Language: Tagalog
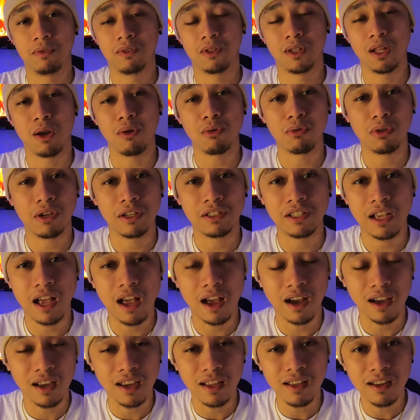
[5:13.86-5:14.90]
takot ka
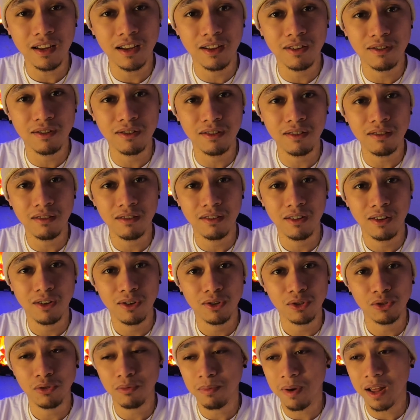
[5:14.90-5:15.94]
sa akin, ganun. So,